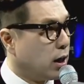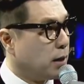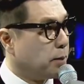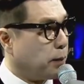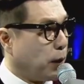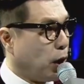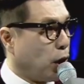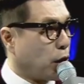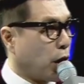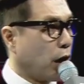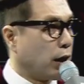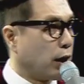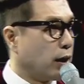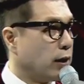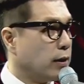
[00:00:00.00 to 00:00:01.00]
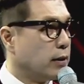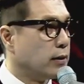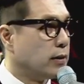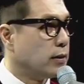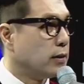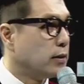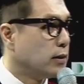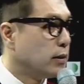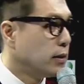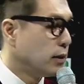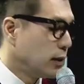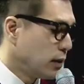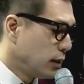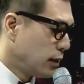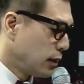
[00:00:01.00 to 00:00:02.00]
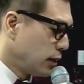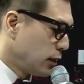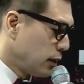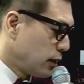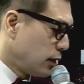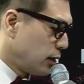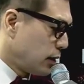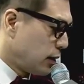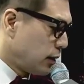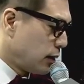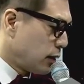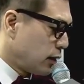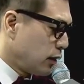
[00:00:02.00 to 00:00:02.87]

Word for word: 아마 김동현 관장이 붙여주지 않았을까 이런 생각이 듭니다.